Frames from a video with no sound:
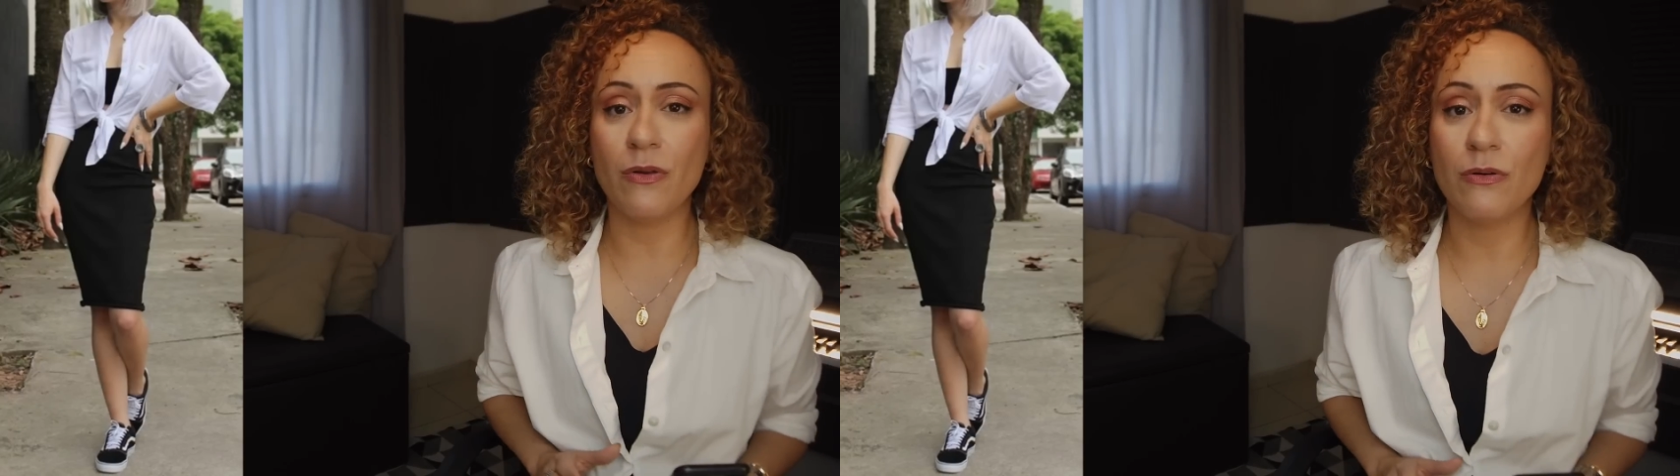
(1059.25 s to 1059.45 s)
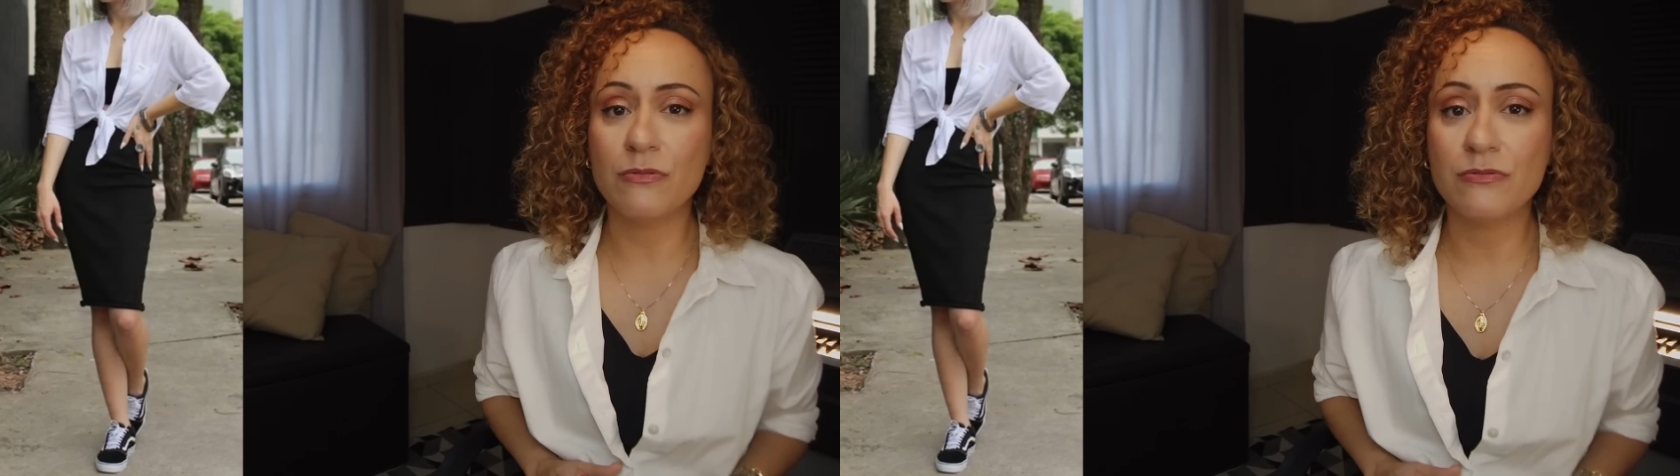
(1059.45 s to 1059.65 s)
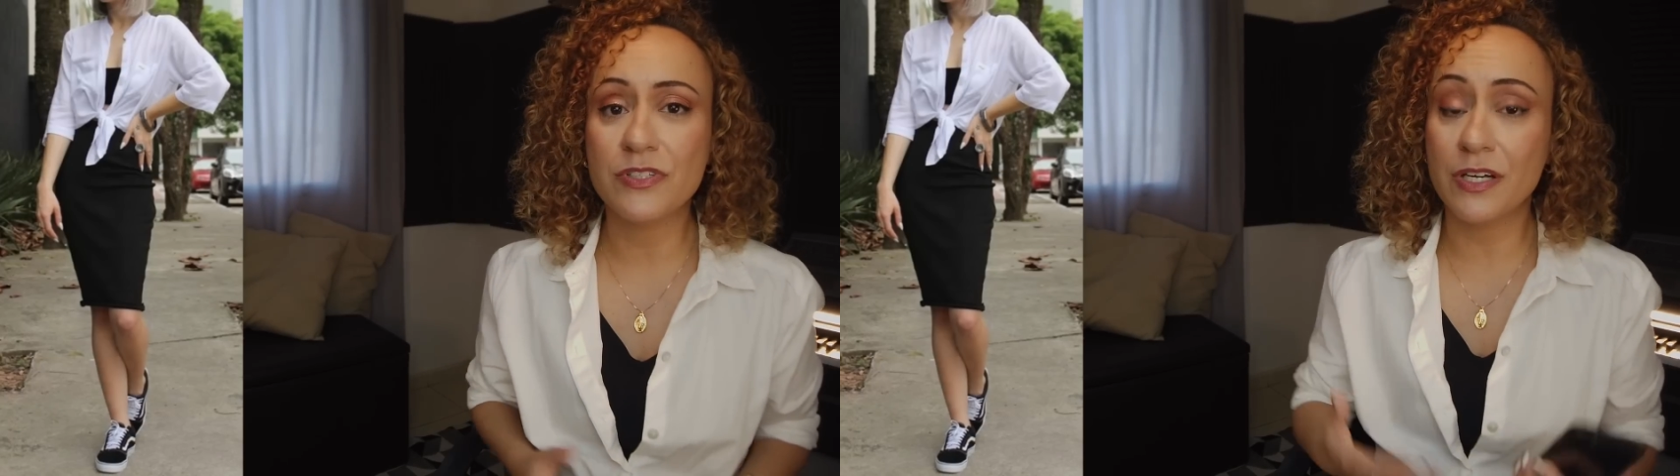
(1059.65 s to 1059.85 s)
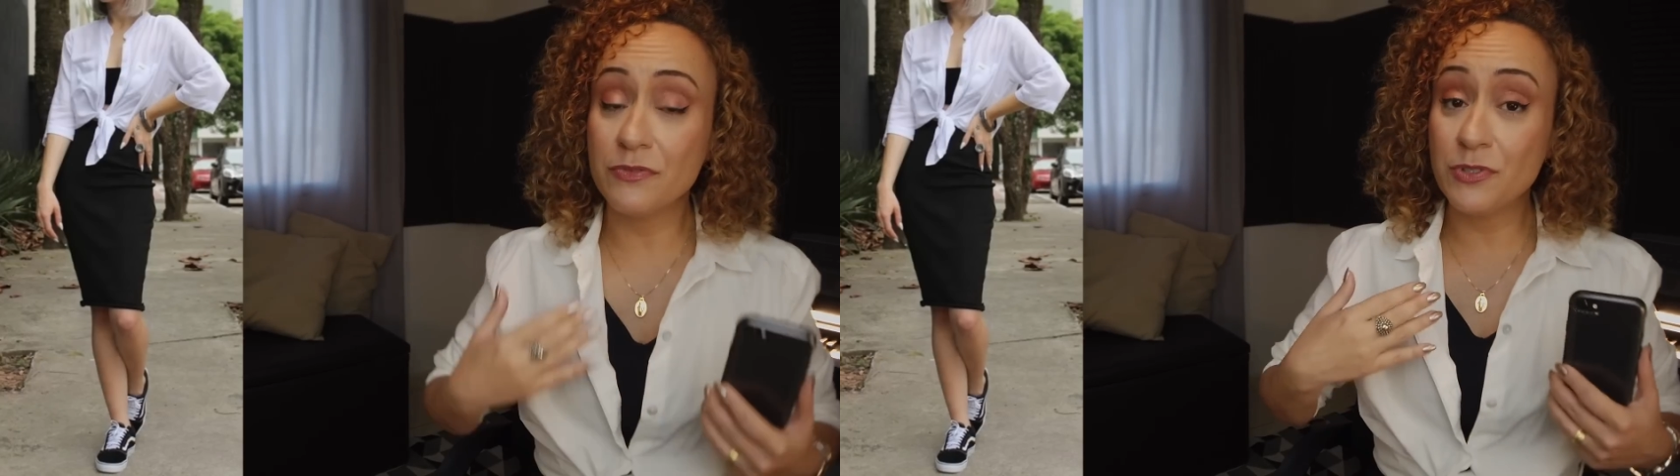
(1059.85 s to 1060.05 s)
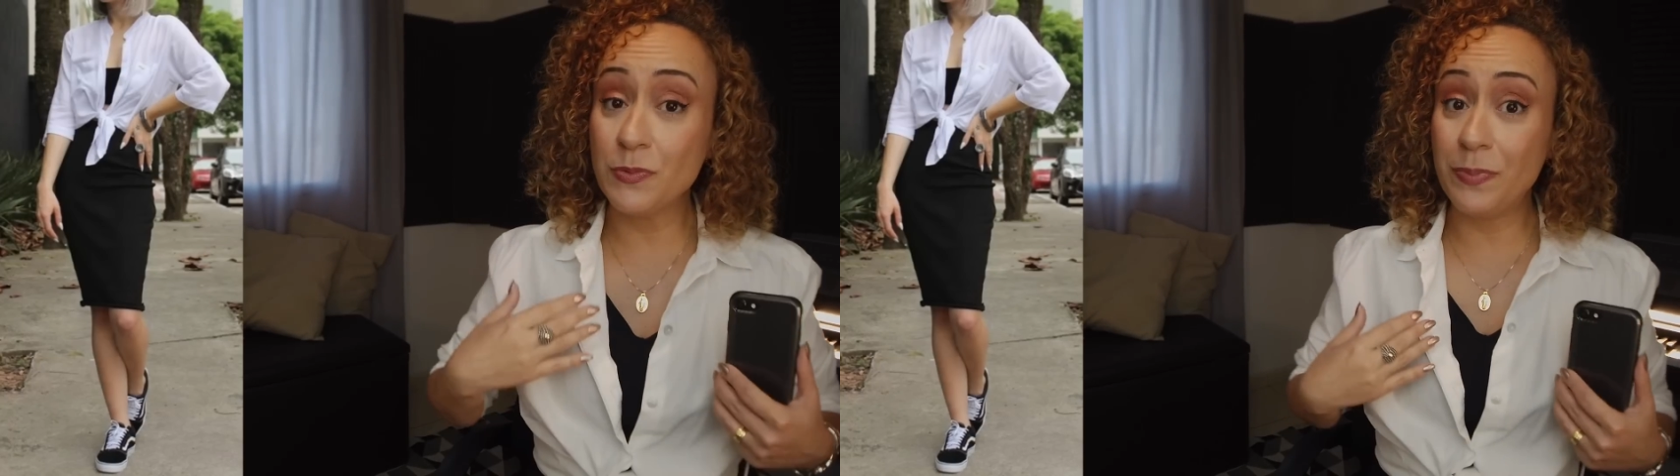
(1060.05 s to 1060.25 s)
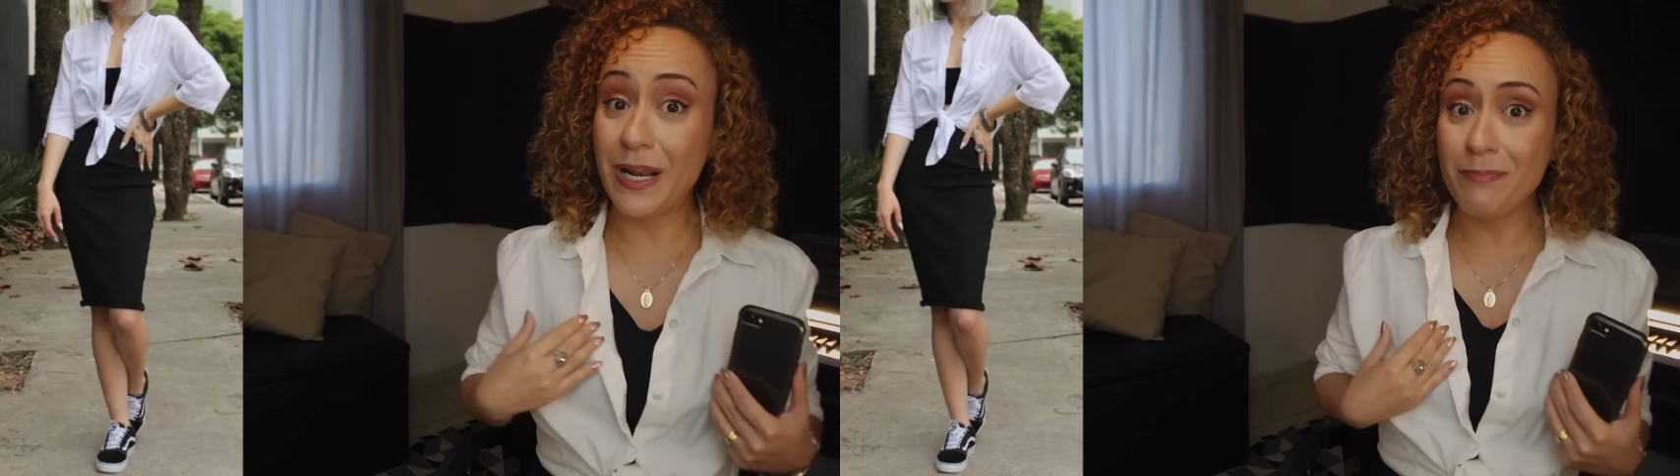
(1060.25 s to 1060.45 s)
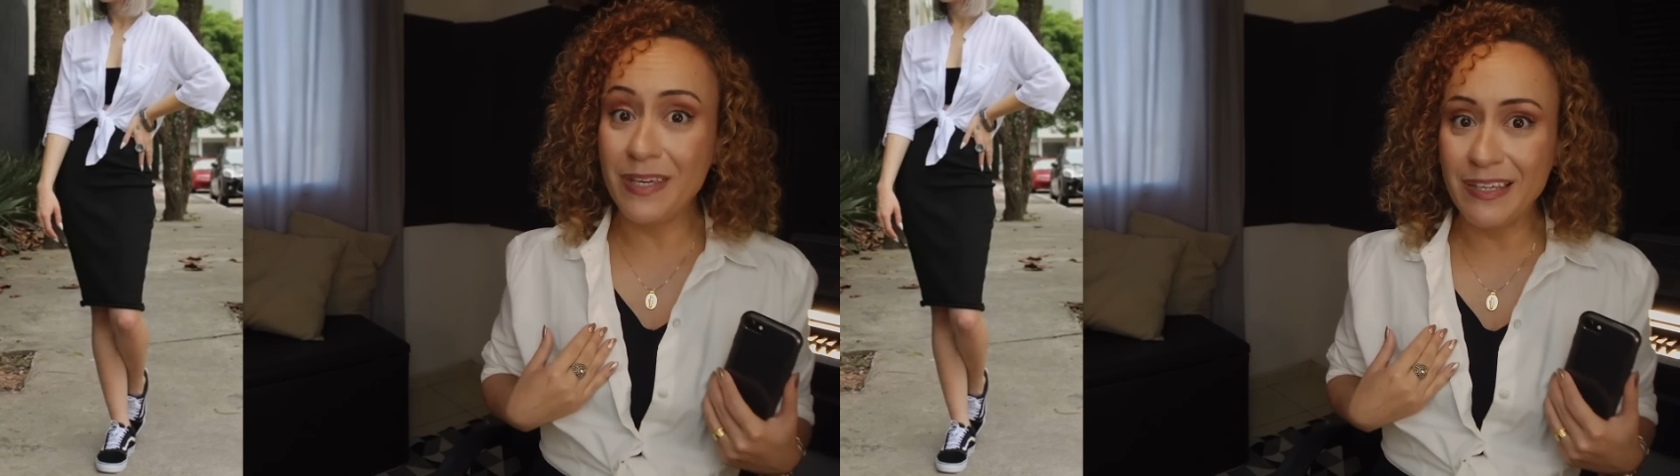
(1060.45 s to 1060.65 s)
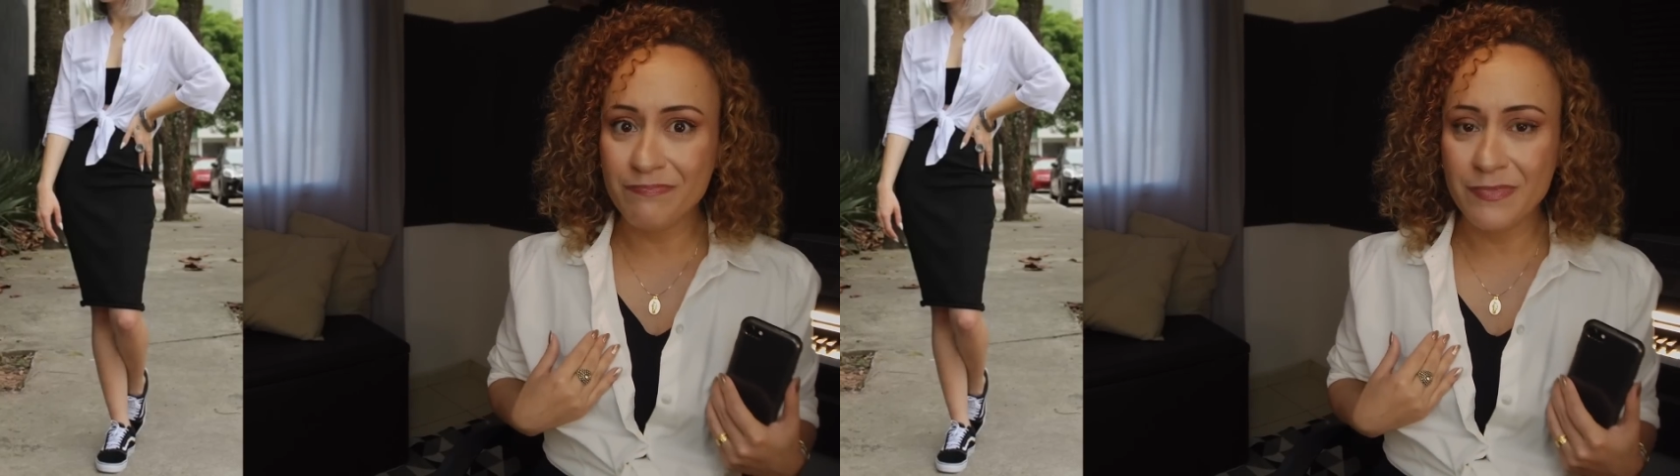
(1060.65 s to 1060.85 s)
ao longo dos anos para
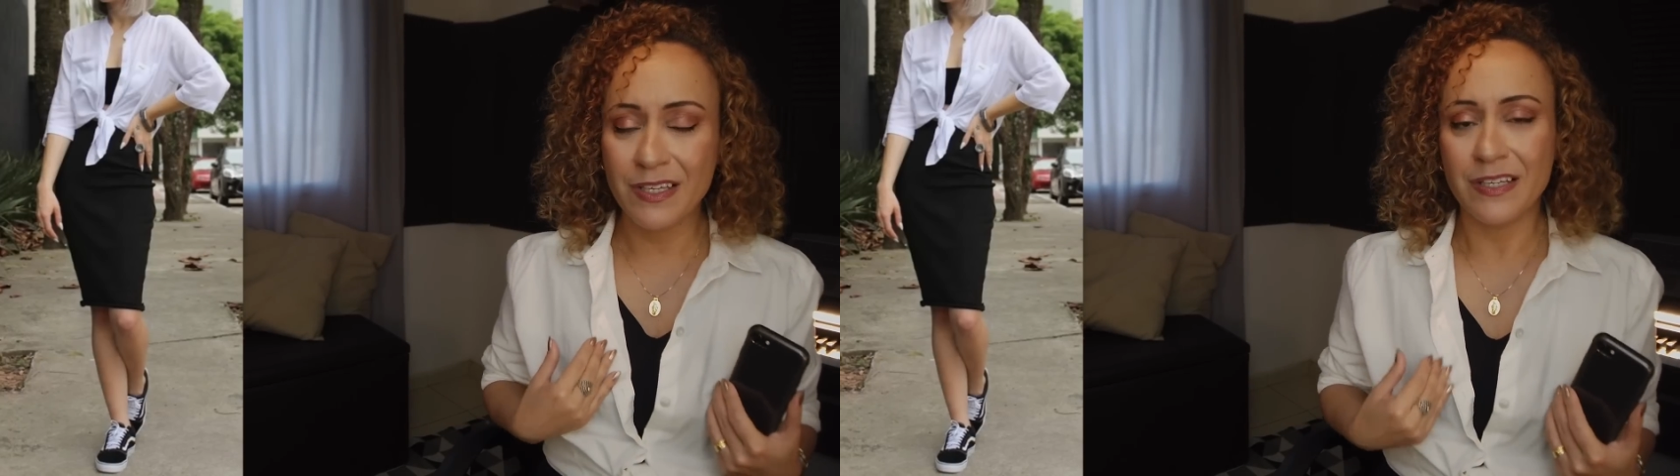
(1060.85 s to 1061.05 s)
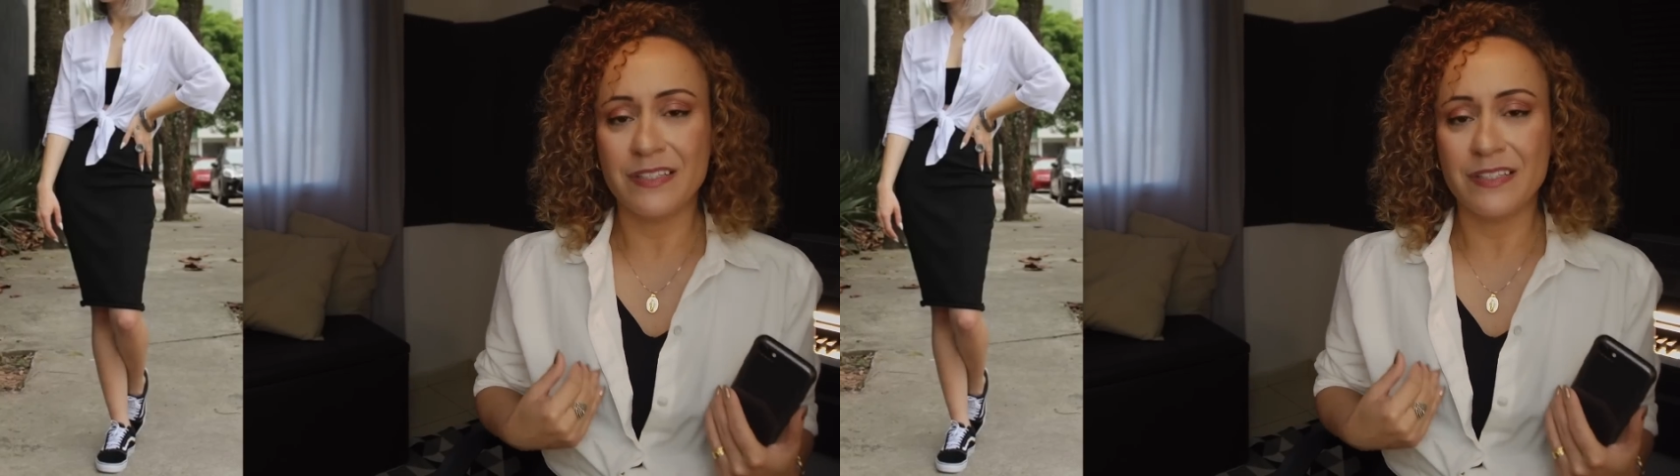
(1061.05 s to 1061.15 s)
mim.